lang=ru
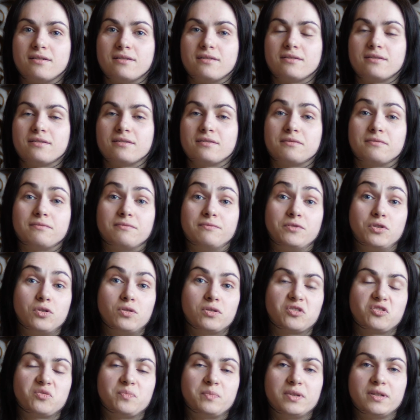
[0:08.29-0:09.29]
А, в
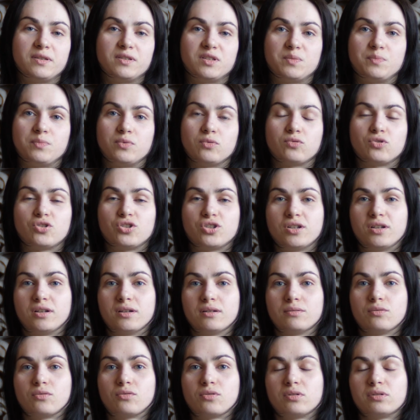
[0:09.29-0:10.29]
йоге, в принципе,
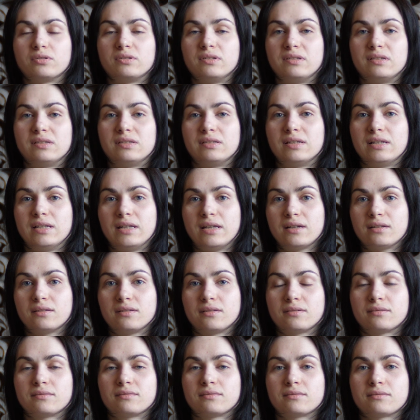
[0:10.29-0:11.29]
уже около 10 лет.
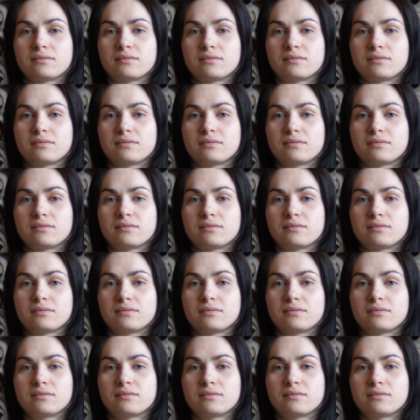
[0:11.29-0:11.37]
